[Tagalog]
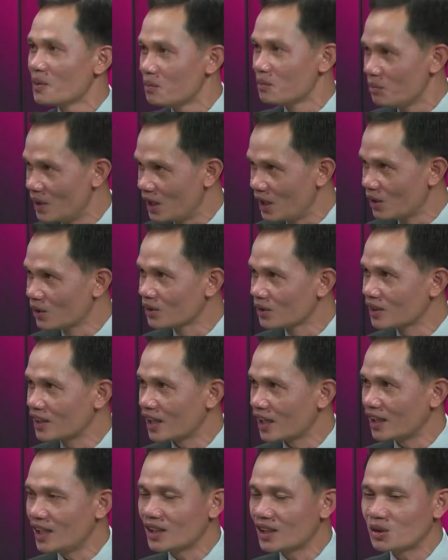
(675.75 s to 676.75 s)
bilog
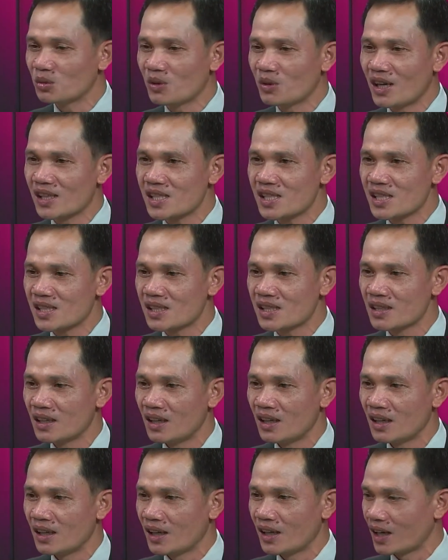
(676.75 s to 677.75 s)
kag it was
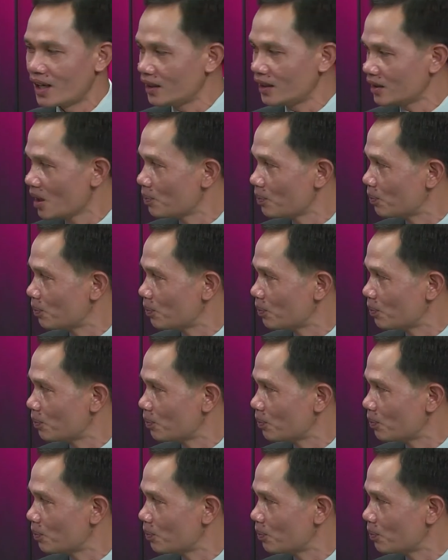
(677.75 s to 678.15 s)
rightly